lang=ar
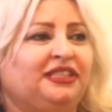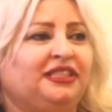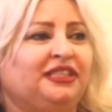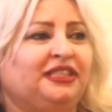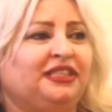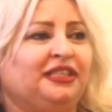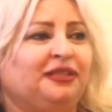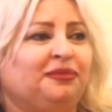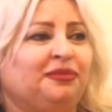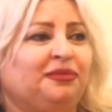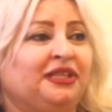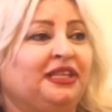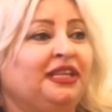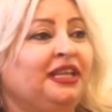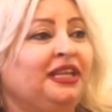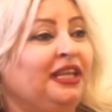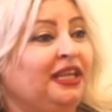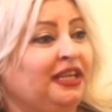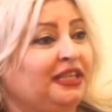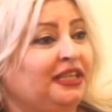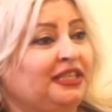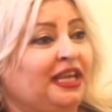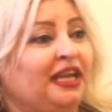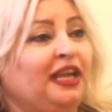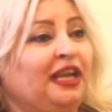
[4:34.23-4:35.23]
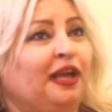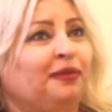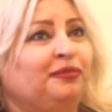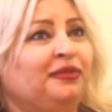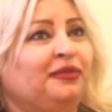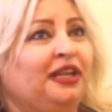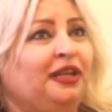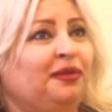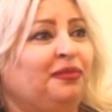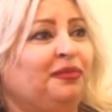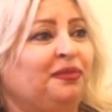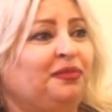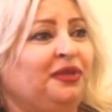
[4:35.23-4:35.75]
كثير كبيره صحيح عبد
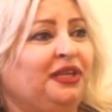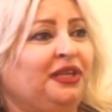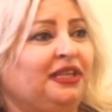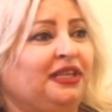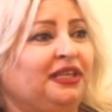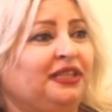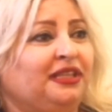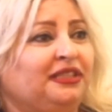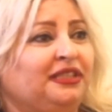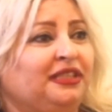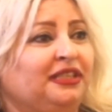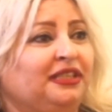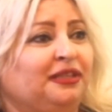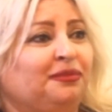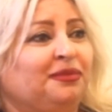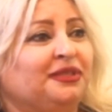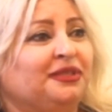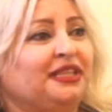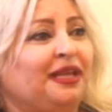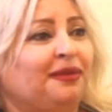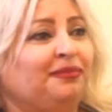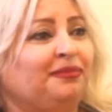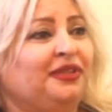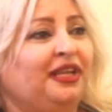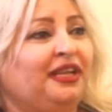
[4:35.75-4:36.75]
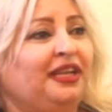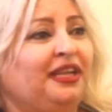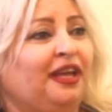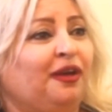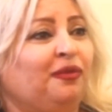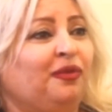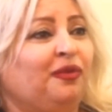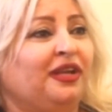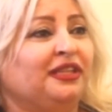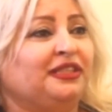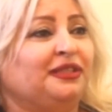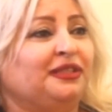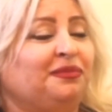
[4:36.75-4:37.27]
الله ما بيحكي كثير بس عبد الله
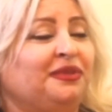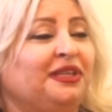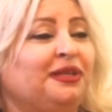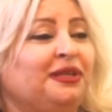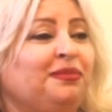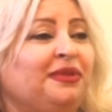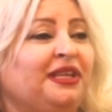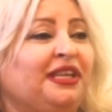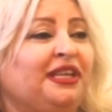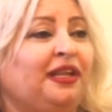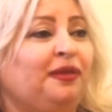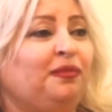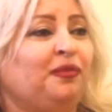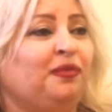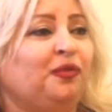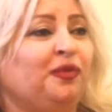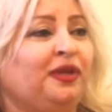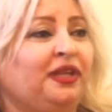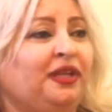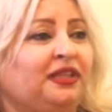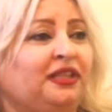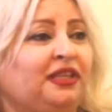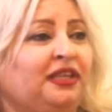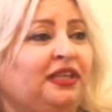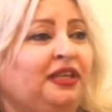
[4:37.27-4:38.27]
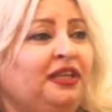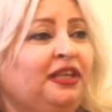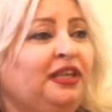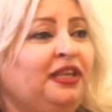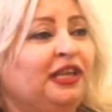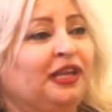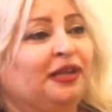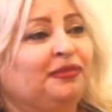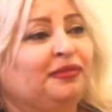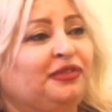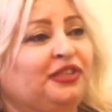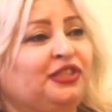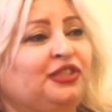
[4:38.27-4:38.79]
اوقات بيرمي كلمه وحده
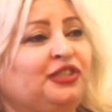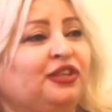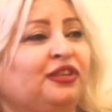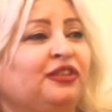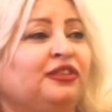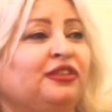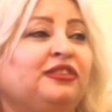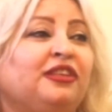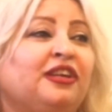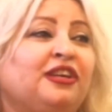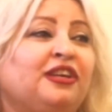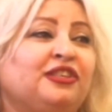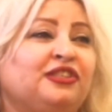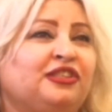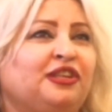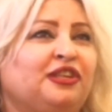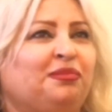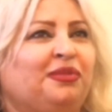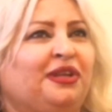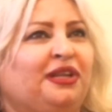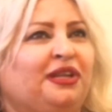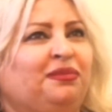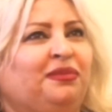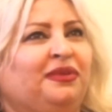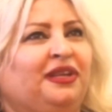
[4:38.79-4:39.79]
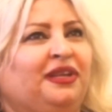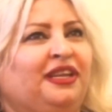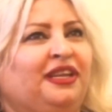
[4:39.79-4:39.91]
بتيجي امطار جبل من